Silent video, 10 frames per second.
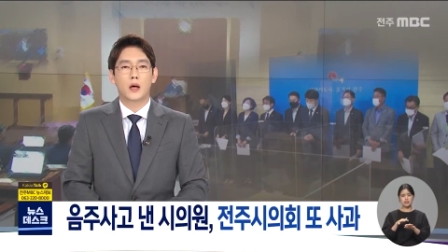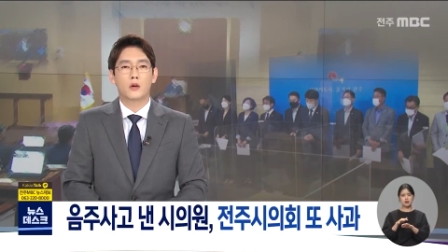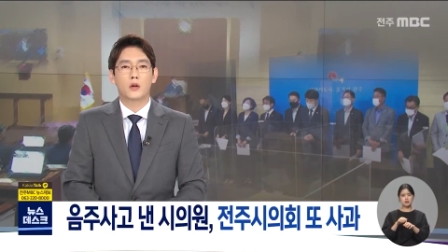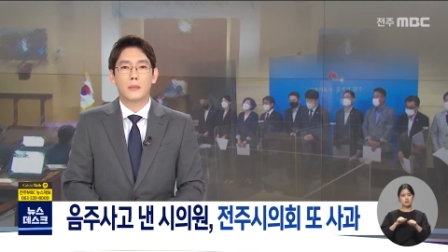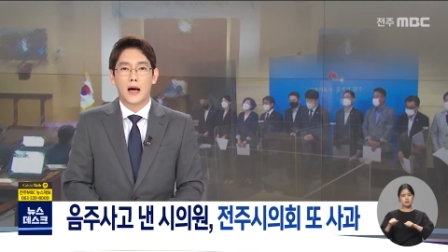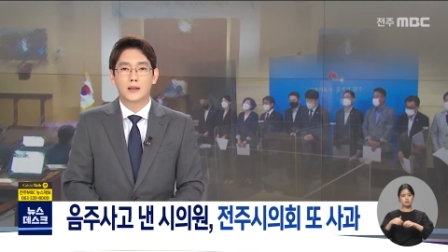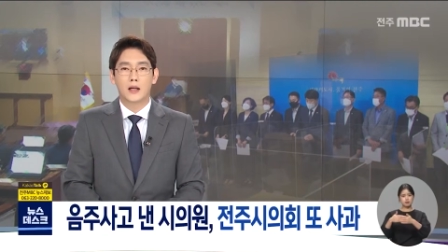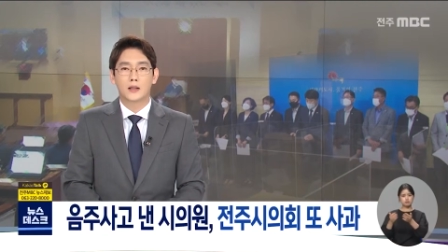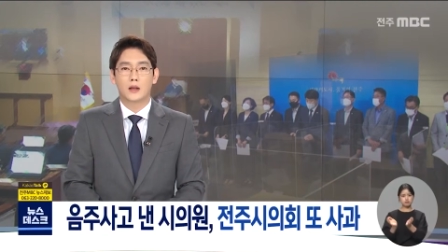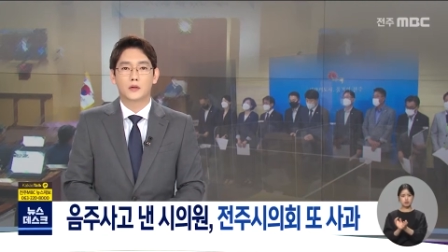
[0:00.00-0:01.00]
발언을
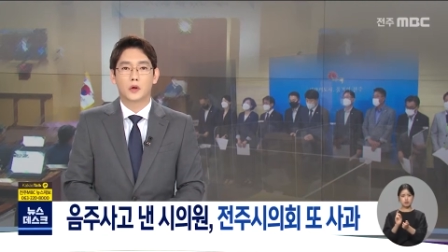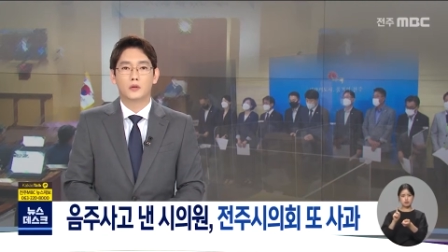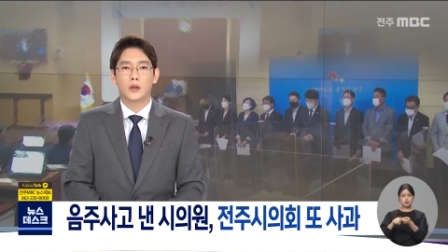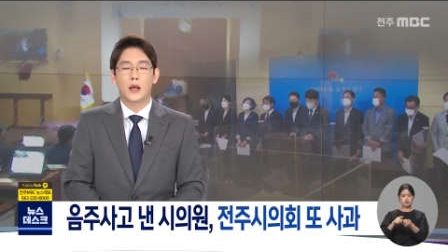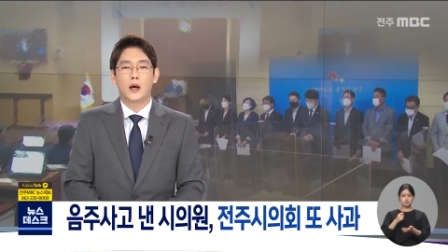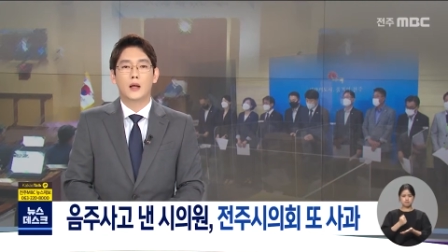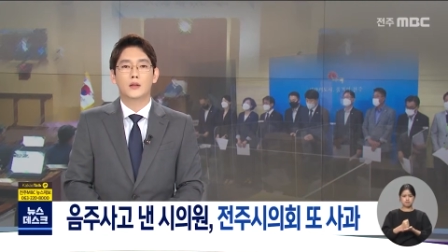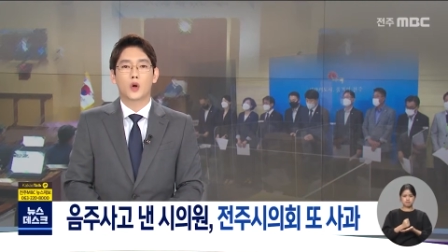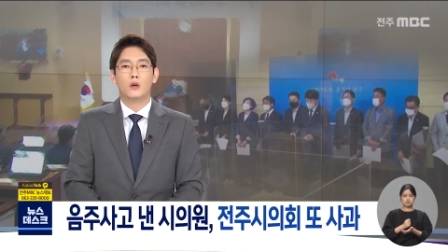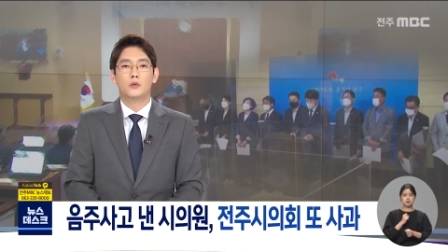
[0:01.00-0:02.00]
마다하지 않던
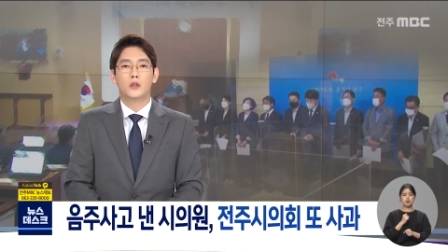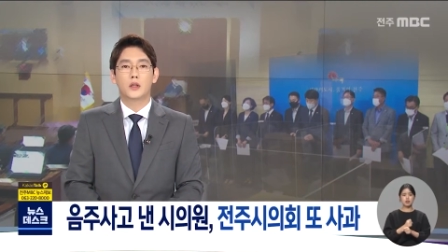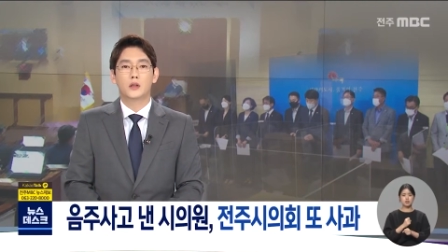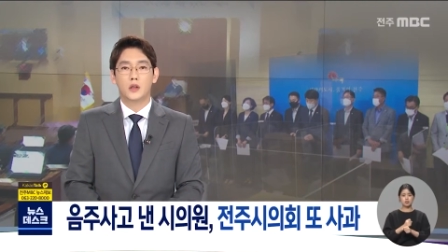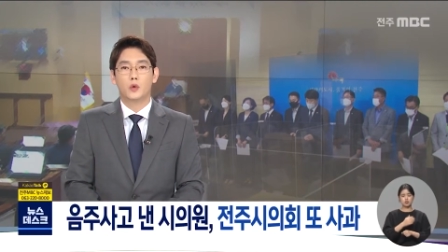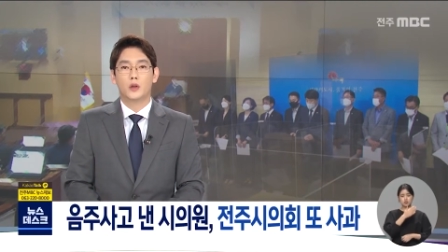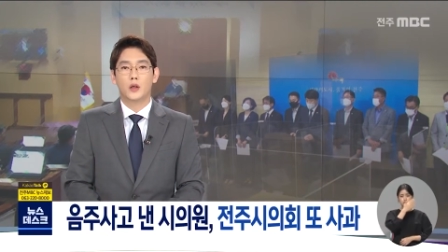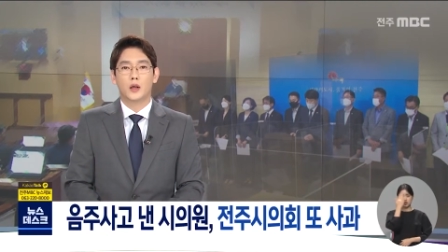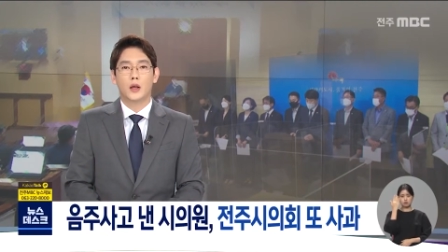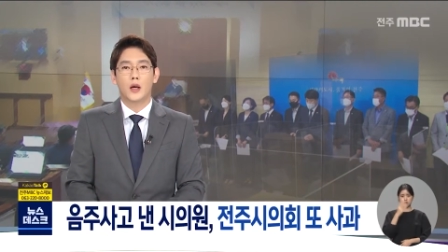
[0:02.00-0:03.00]
한 젊은 시
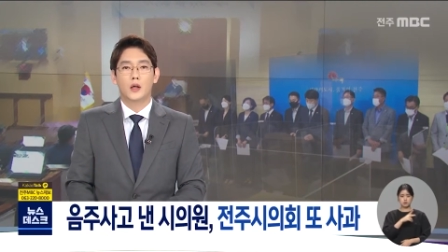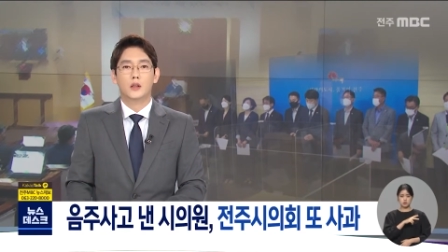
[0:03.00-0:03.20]
의원이